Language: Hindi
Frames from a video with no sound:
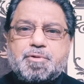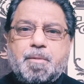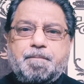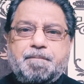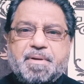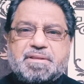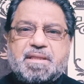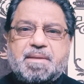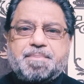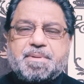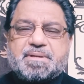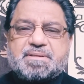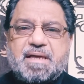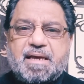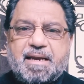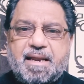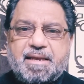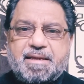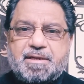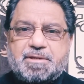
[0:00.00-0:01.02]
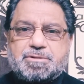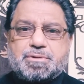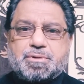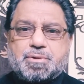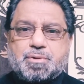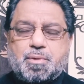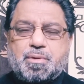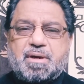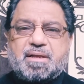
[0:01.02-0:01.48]
जो पस पर्दा रह के जो
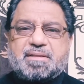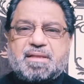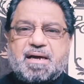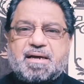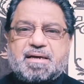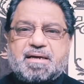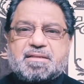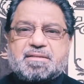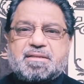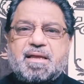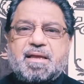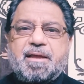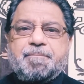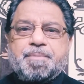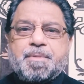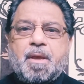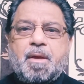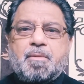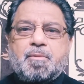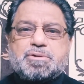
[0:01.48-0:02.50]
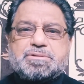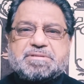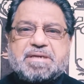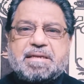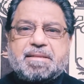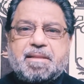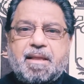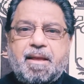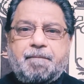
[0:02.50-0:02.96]
रोल अदा करते हैं वो
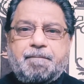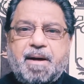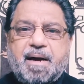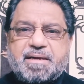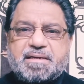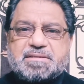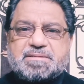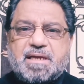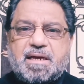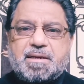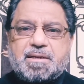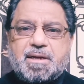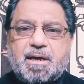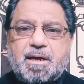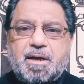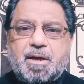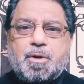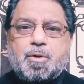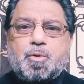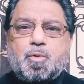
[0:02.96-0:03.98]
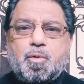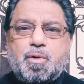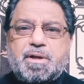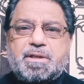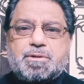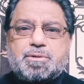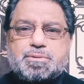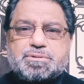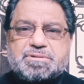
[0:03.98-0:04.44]
शायद पाकिस्तान का
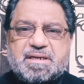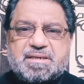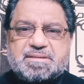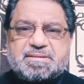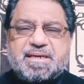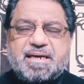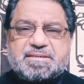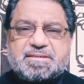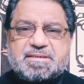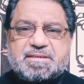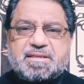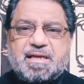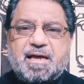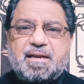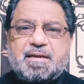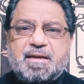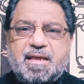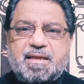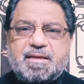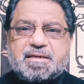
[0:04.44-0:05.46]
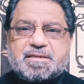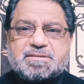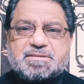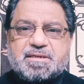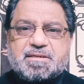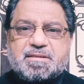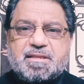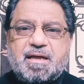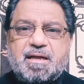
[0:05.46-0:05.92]
कोई दूसरा सियासतदान नहीं कर
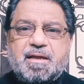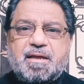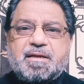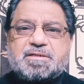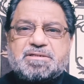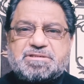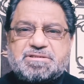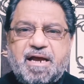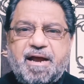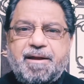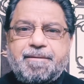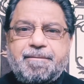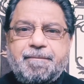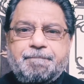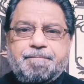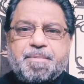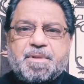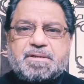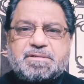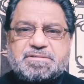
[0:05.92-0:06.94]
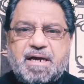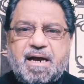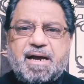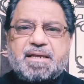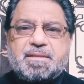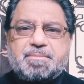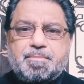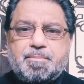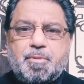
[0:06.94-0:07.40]
सकता शायद
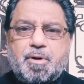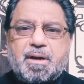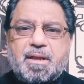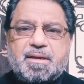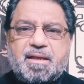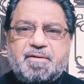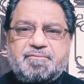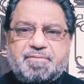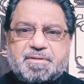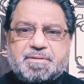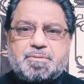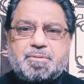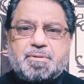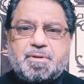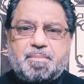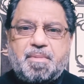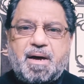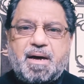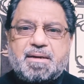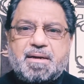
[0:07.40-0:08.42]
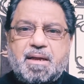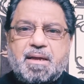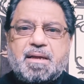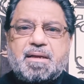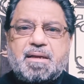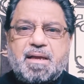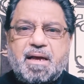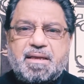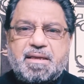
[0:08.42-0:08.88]
शायद मौलाना फजलरहमान
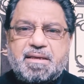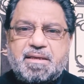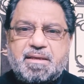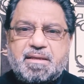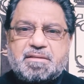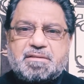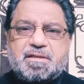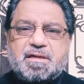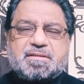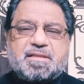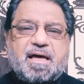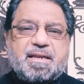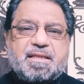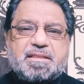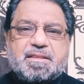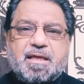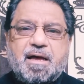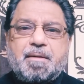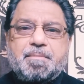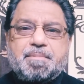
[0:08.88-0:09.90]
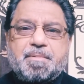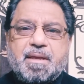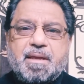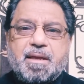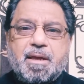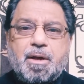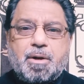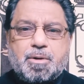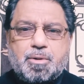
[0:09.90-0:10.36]
कहीं जरदारी साहब
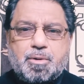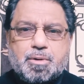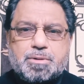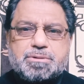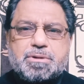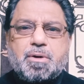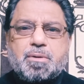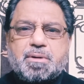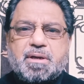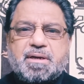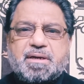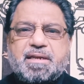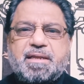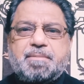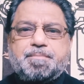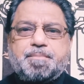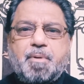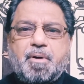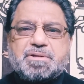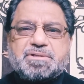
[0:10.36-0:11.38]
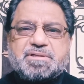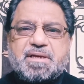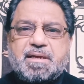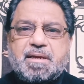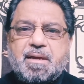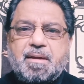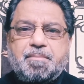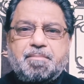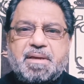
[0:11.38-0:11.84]
के घुटनों के करीब
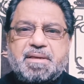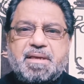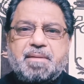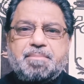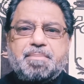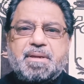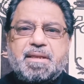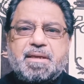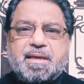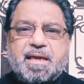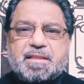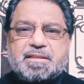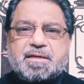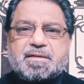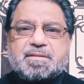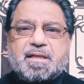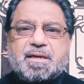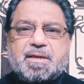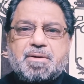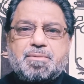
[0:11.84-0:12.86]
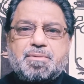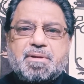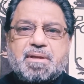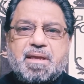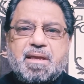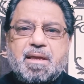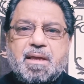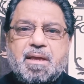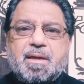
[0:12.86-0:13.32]
पहुँचे मैं ये भी नहीं कह सकता कि
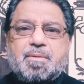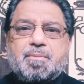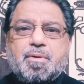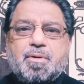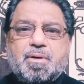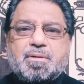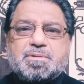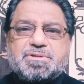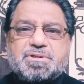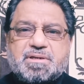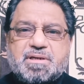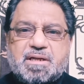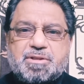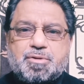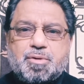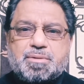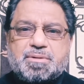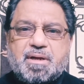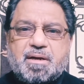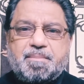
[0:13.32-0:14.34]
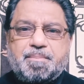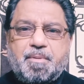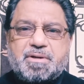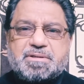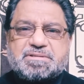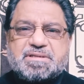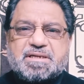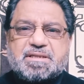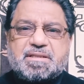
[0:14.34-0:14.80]
उनके वो कंधों तक
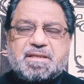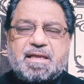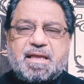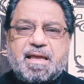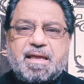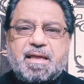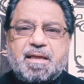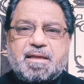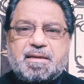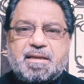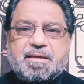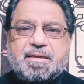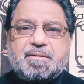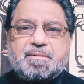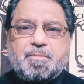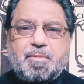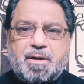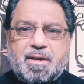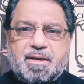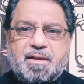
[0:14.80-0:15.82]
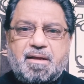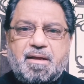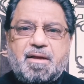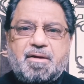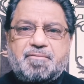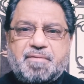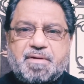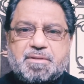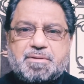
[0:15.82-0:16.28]
पहुँच सकते हैं लेकिन मौलाना
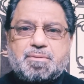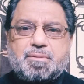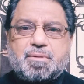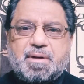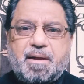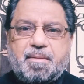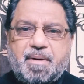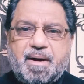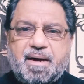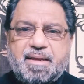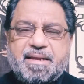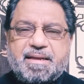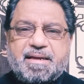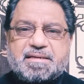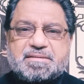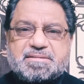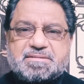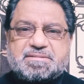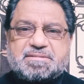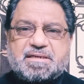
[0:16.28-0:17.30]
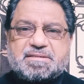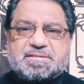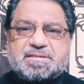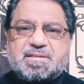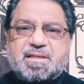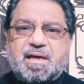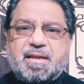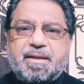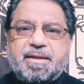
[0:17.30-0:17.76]
फजलरहमान एक ऐसा
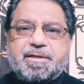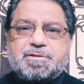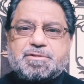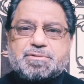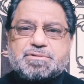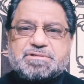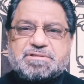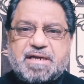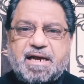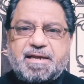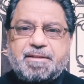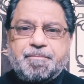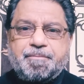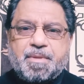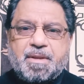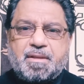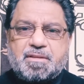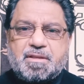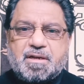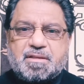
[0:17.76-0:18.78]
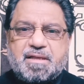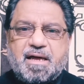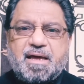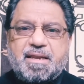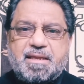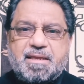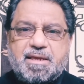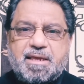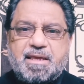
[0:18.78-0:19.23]
सियासतदान है जो शायद
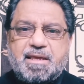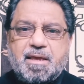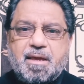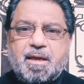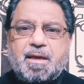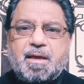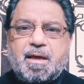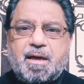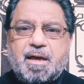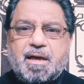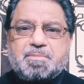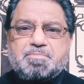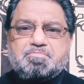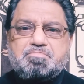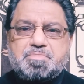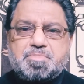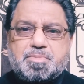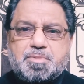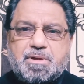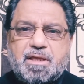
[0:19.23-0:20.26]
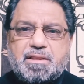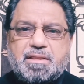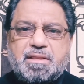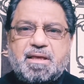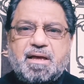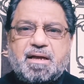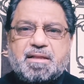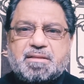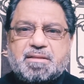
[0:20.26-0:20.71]
जरदारी की आ,
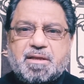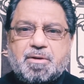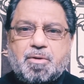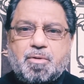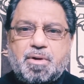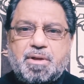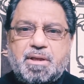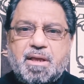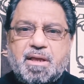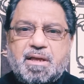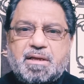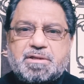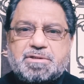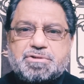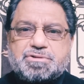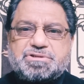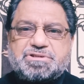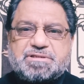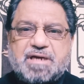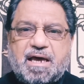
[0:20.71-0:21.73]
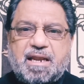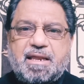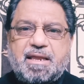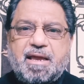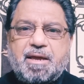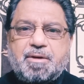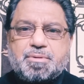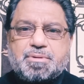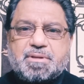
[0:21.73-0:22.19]
किसी हद तक कोई जो चाले
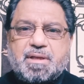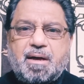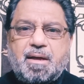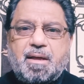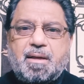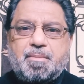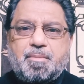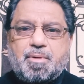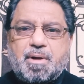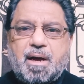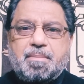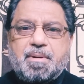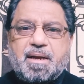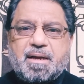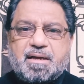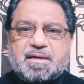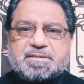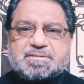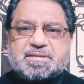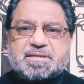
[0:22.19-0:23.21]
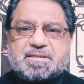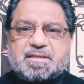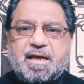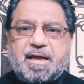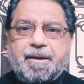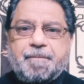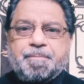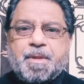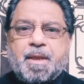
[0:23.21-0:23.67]
हैं उसका मुकाबला कर
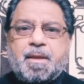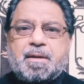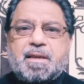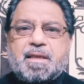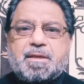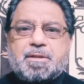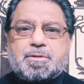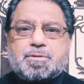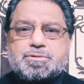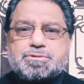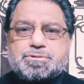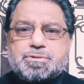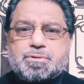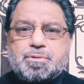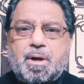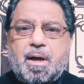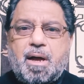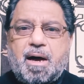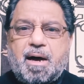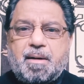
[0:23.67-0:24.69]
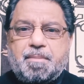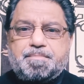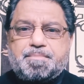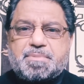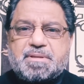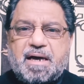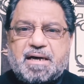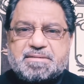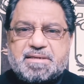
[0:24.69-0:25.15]
सकता है लेकिन दोस्तों अब
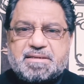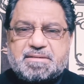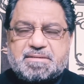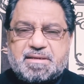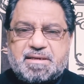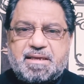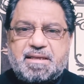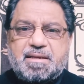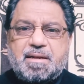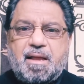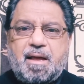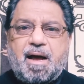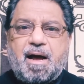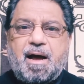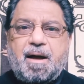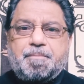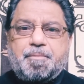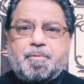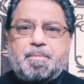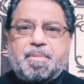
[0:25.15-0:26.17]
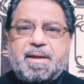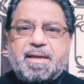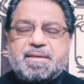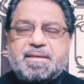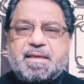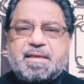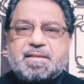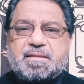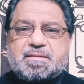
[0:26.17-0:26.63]
ताज़ा तरीन आपको मैं
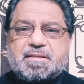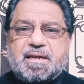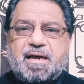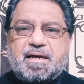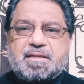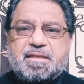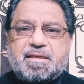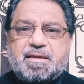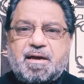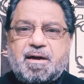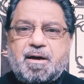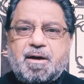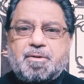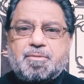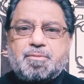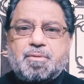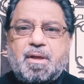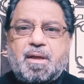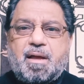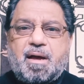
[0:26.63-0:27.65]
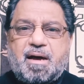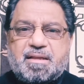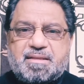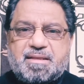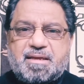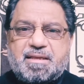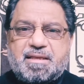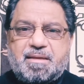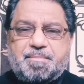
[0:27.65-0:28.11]
ये इतला दे रहा हूँ
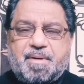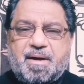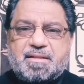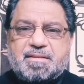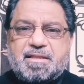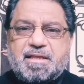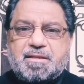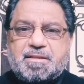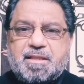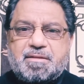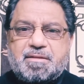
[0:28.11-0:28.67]
अंदर की बात